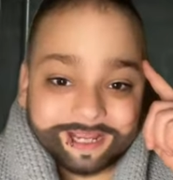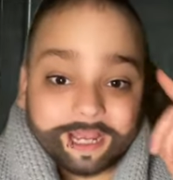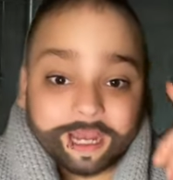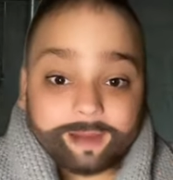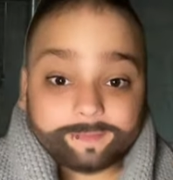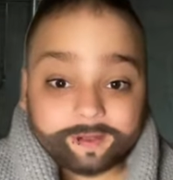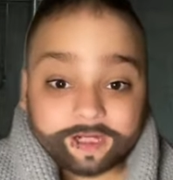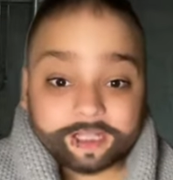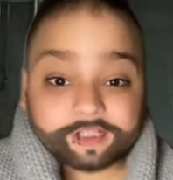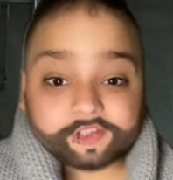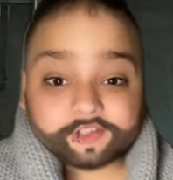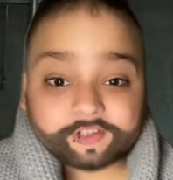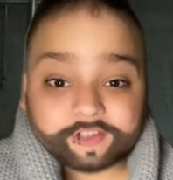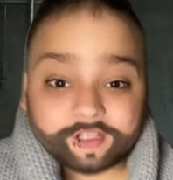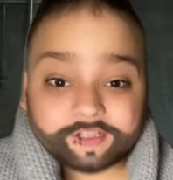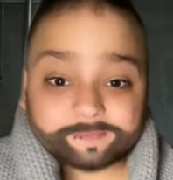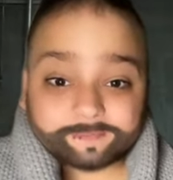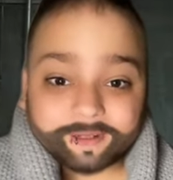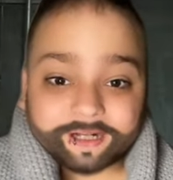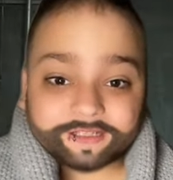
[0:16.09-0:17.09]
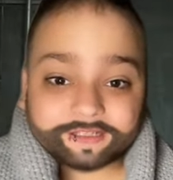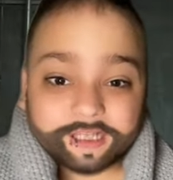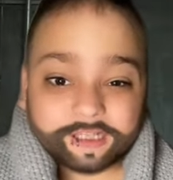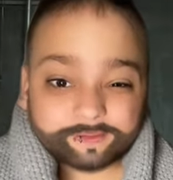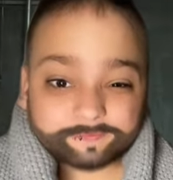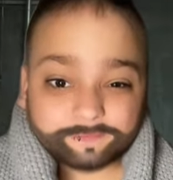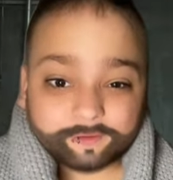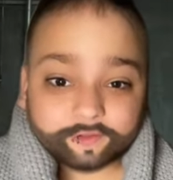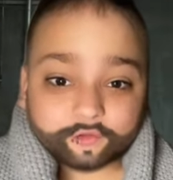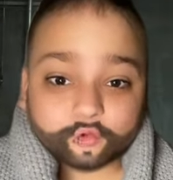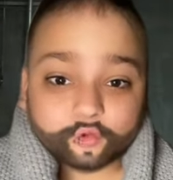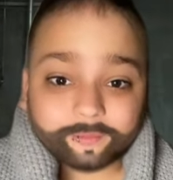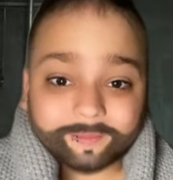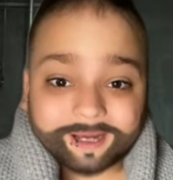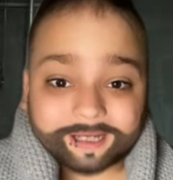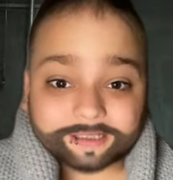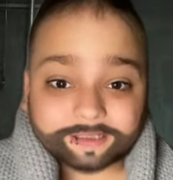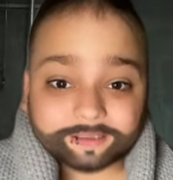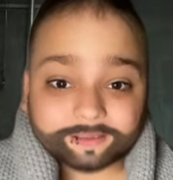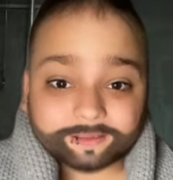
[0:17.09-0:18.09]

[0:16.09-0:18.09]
aber lass uns erstmal einen Testversuch machen.